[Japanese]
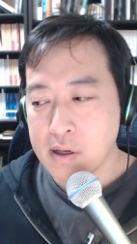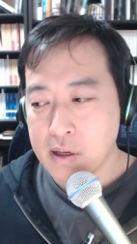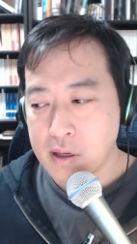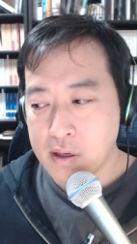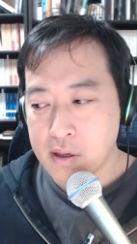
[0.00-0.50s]

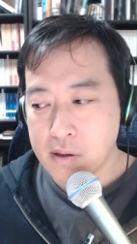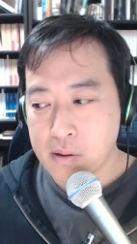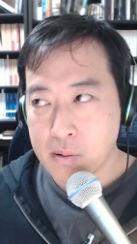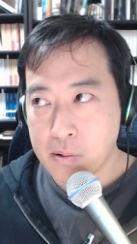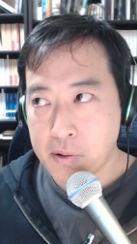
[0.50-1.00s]
えー、
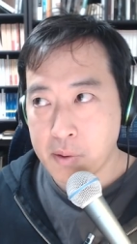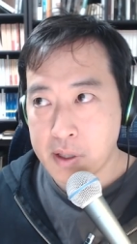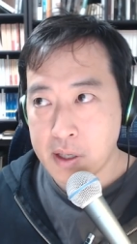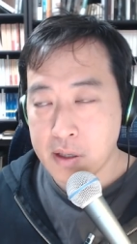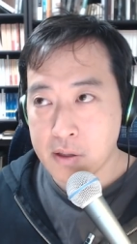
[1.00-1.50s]
これは
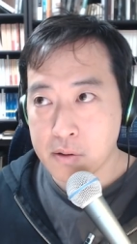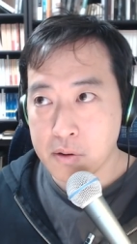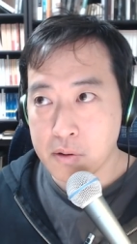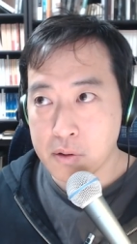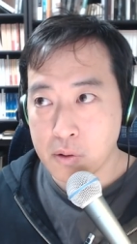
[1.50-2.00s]
何かと
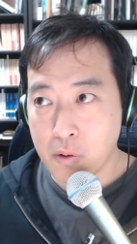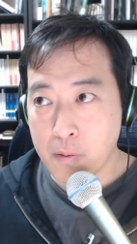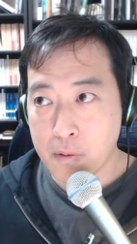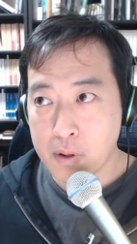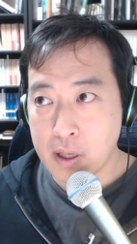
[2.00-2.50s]
いう
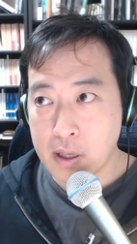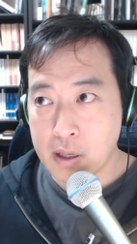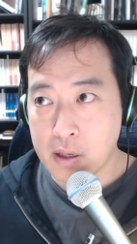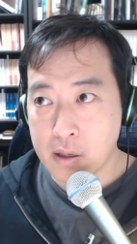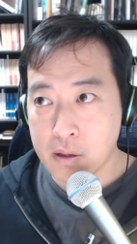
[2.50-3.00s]
と、
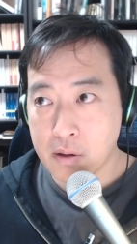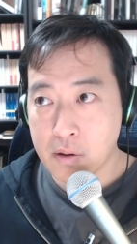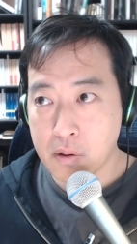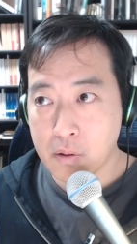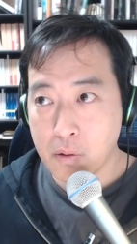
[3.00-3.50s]

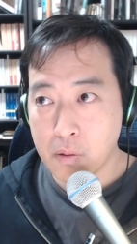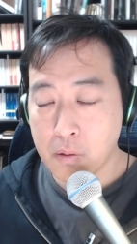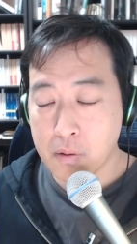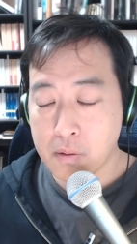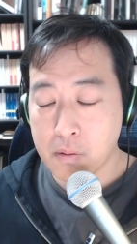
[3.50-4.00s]
えー、
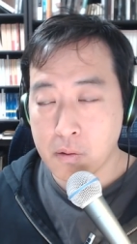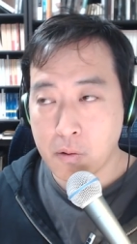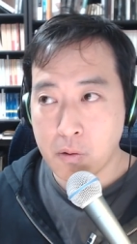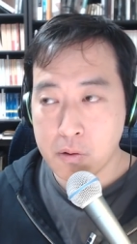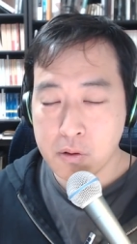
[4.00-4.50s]

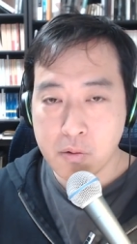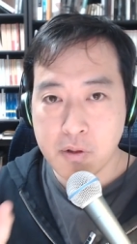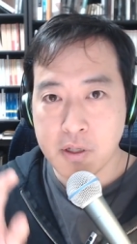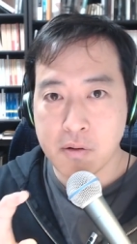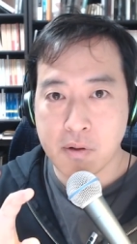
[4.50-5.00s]

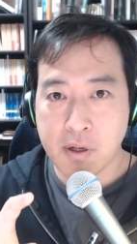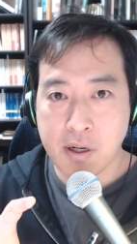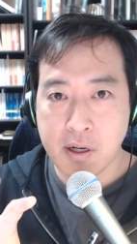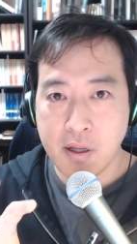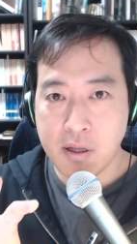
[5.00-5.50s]
コールドウォレットの
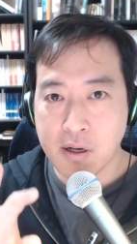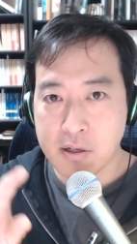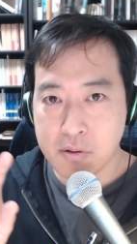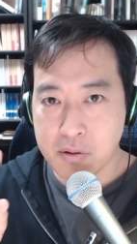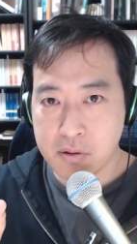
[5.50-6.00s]
中に
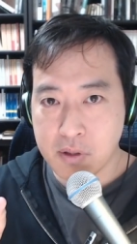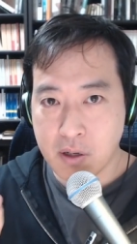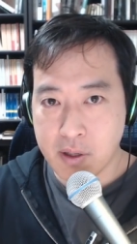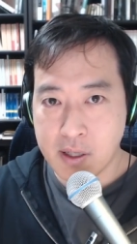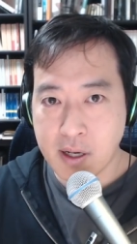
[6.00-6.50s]
仮想通
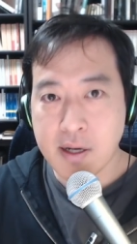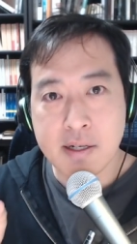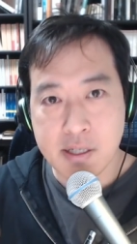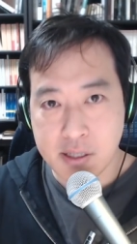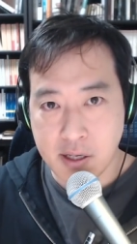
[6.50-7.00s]
貨を入れて
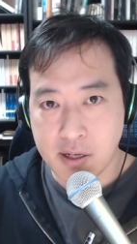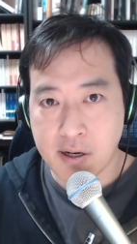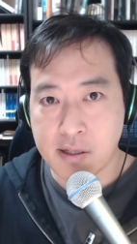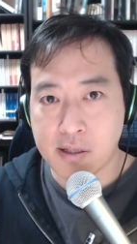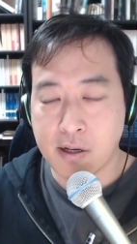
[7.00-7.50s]
管理していな
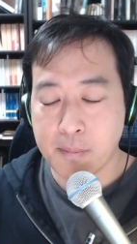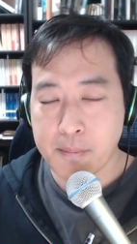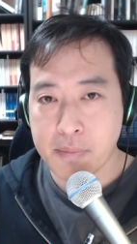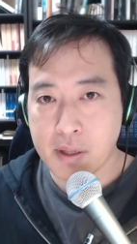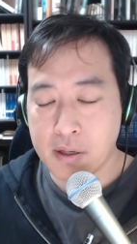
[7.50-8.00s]
かった。
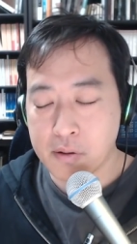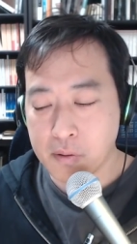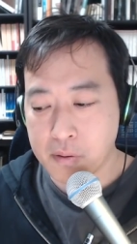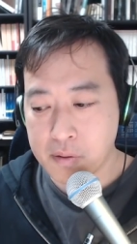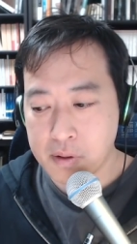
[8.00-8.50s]
えっ
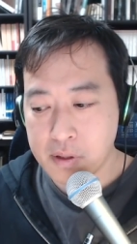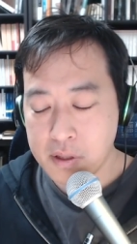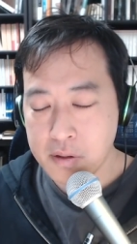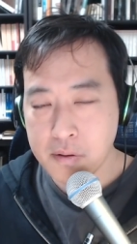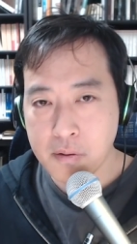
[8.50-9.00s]
と、
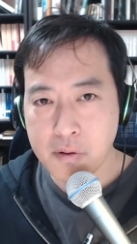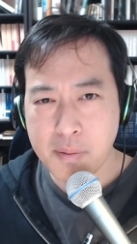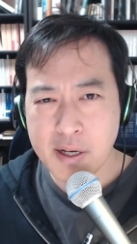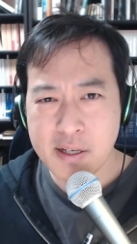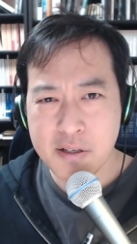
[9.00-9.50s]
2種類、この
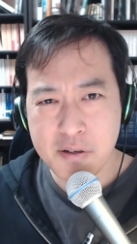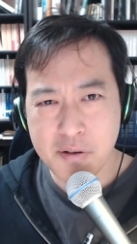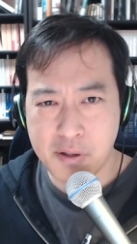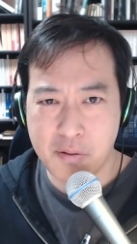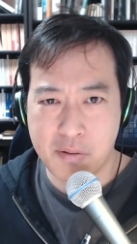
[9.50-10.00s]
場合2種
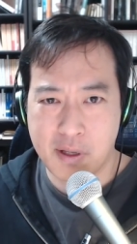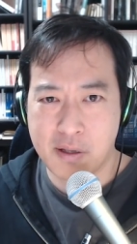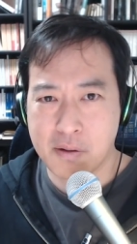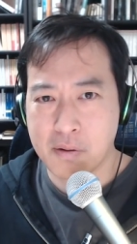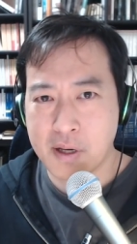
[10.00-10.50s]
類の、
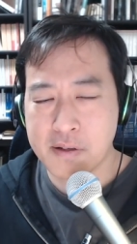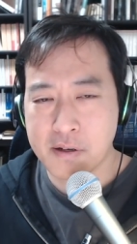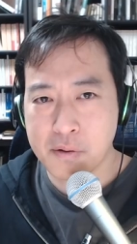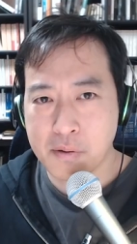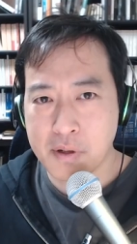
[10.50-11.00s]
えっと、対
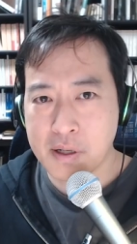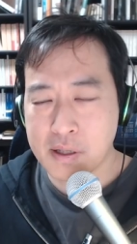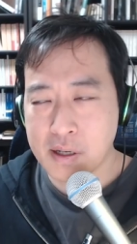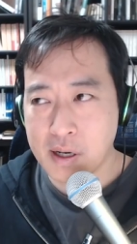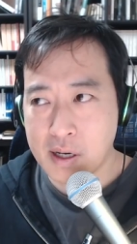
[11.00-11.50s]
策の取り
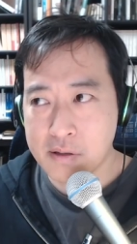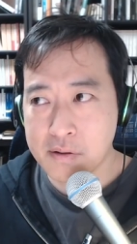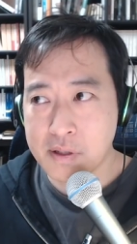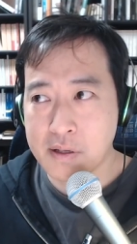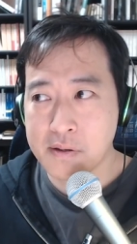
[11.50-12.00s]
方があ
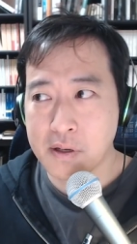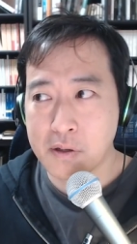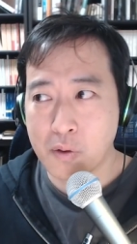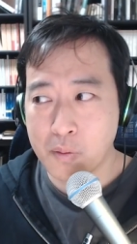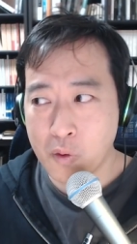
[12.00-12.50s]
るんですけれ
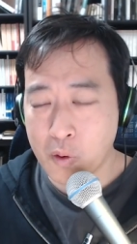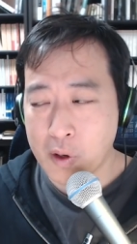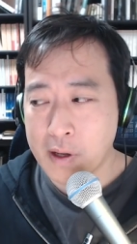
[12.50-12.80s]
ども、